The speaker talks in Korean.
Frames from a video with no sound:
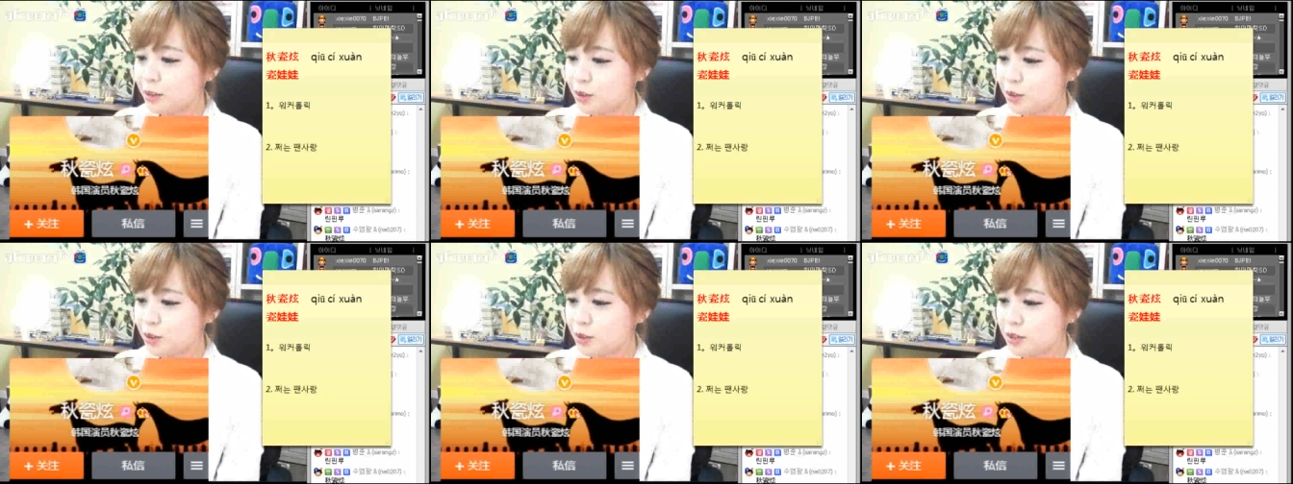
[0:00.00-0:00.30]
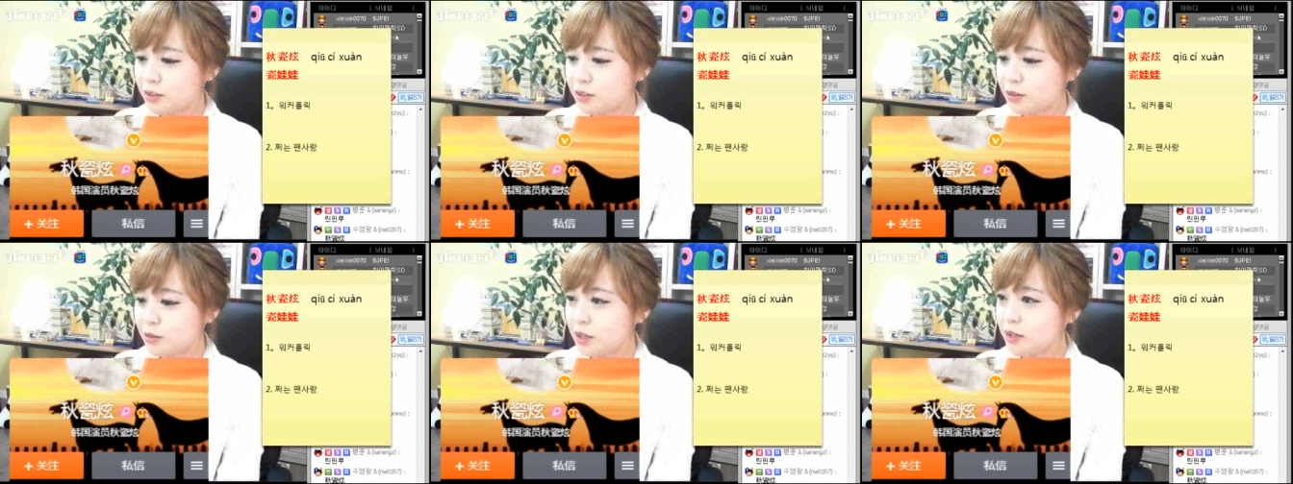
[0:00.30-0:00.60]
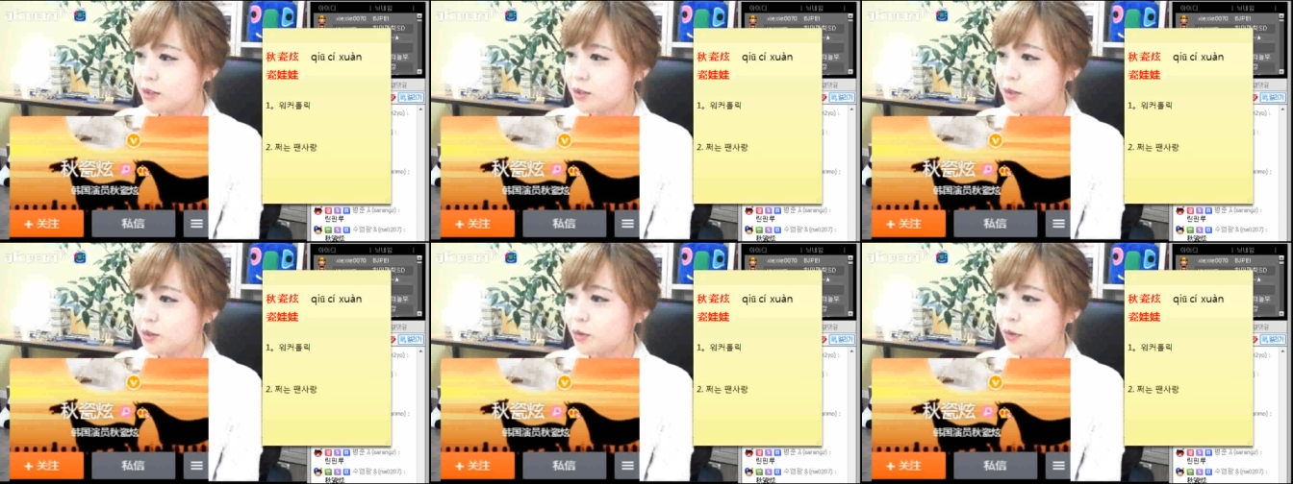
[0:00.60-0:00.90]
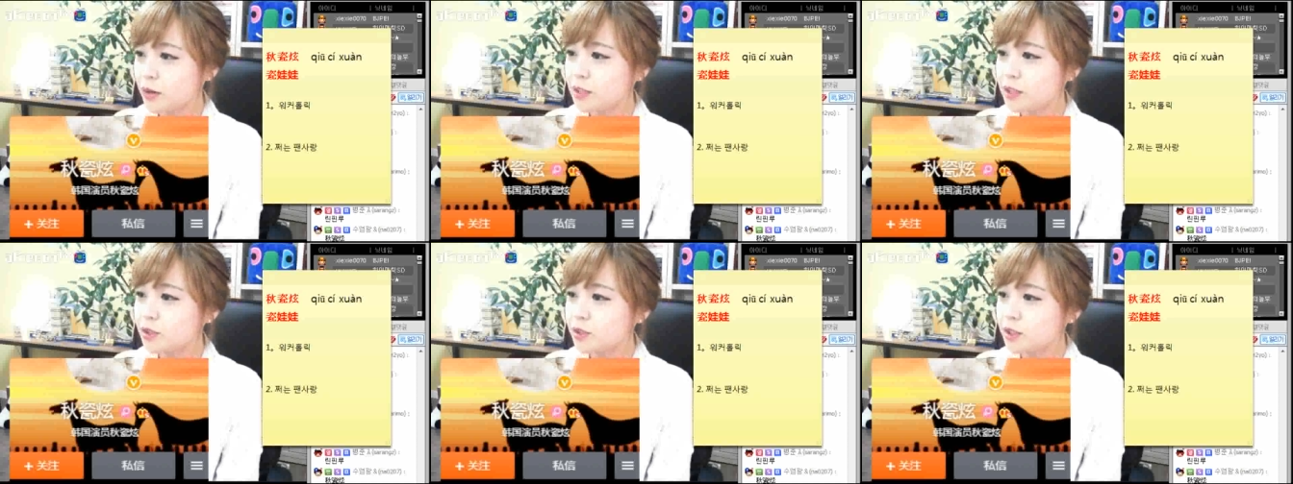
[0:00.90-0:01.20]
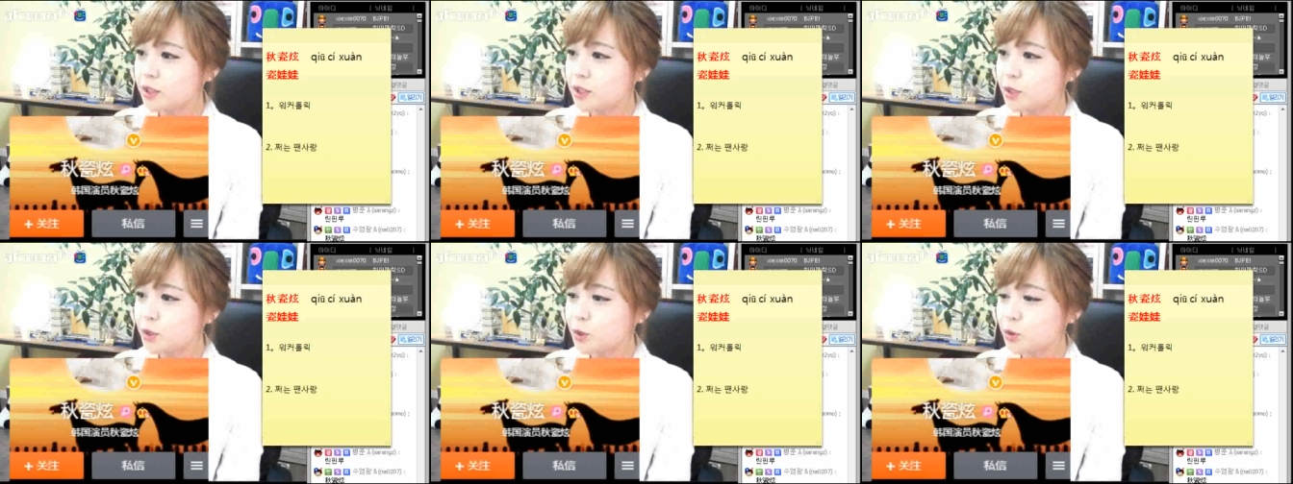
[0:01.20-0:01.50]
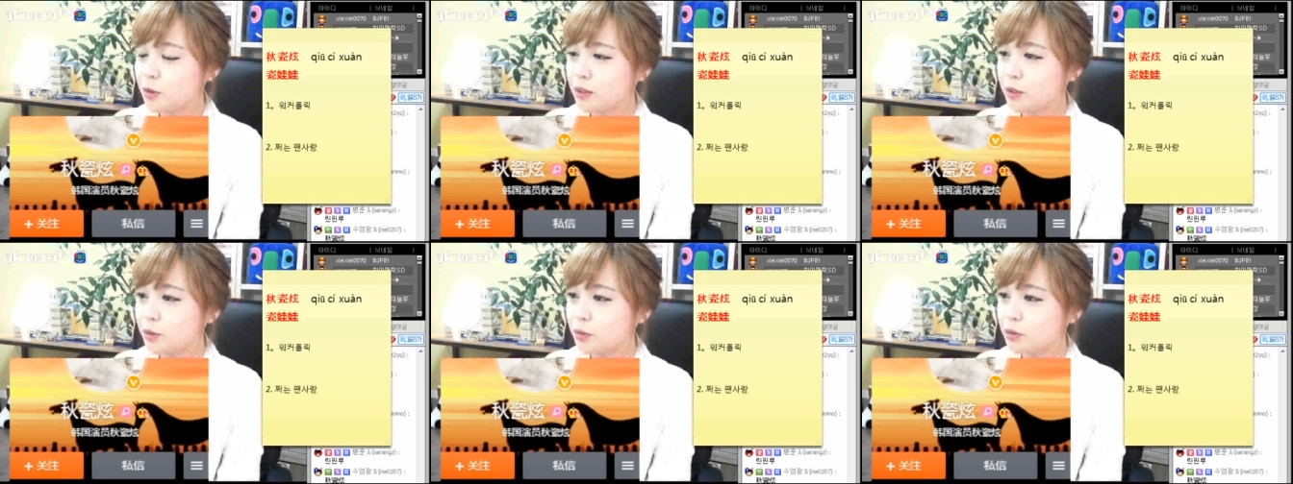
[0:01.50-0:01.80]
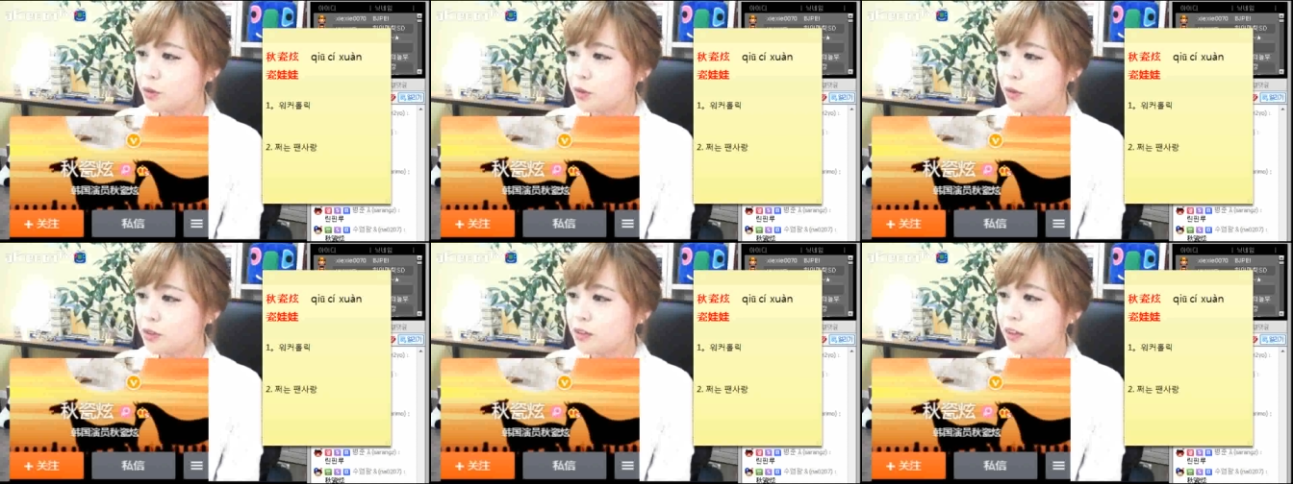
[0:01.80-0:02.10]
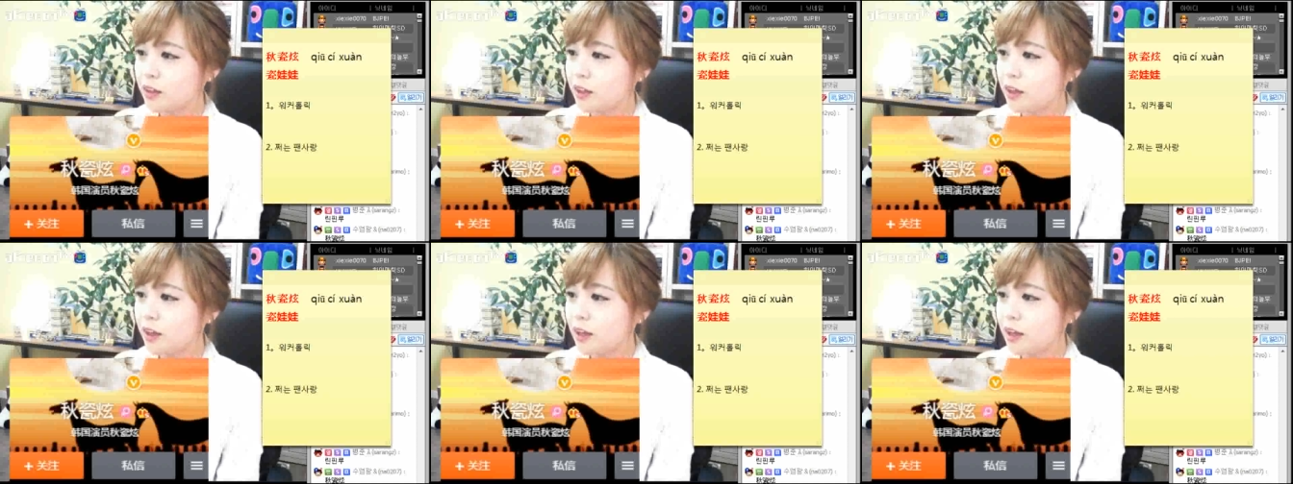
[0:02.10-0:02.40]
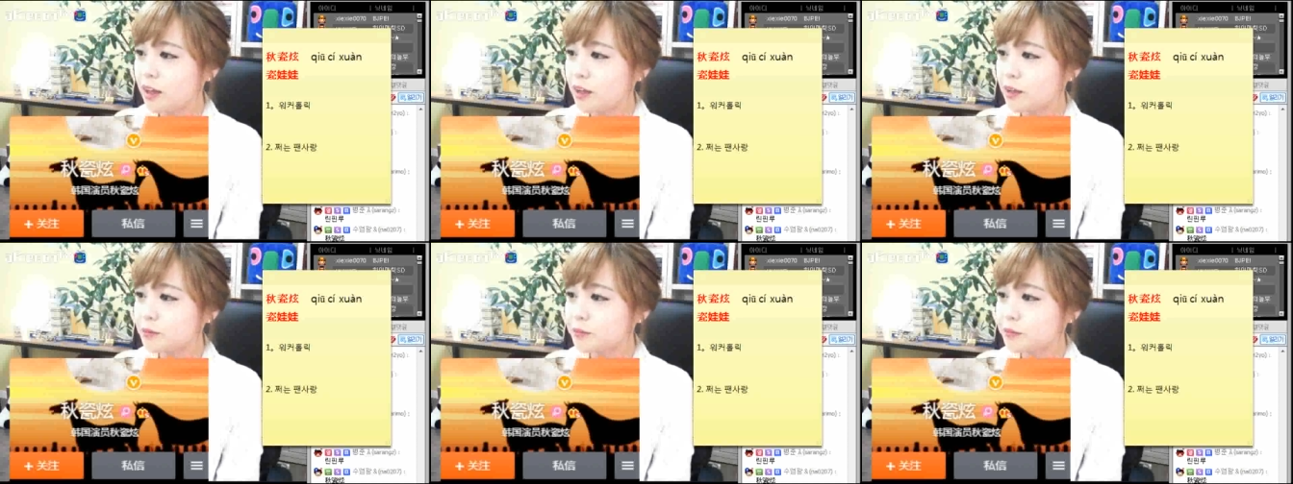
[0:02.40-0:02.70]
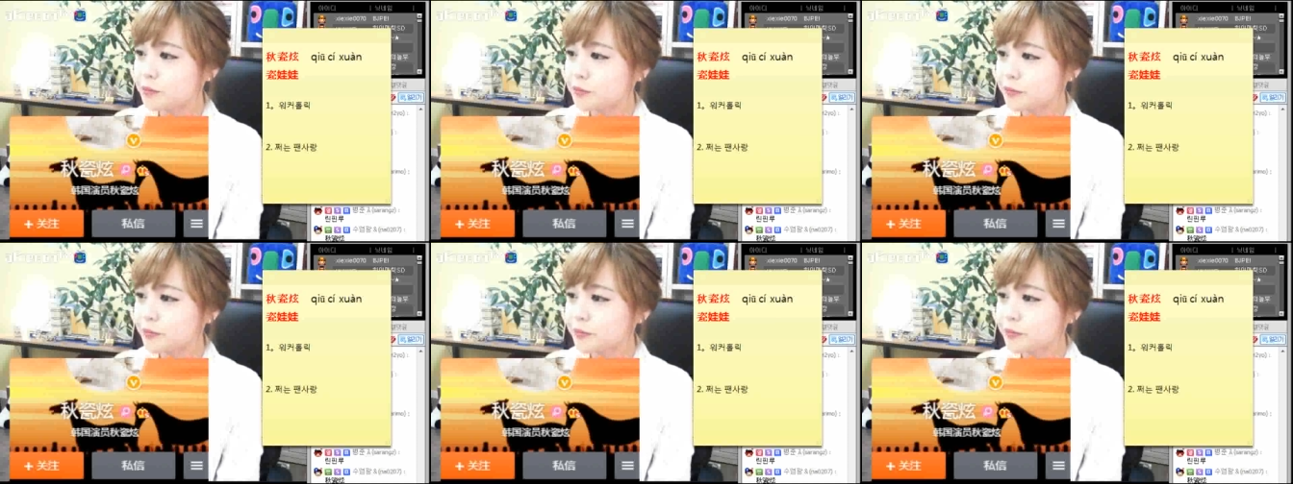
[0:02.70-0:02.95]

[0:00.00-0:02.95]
진짜 의외였어. 완전 인지도 많다고 들었는데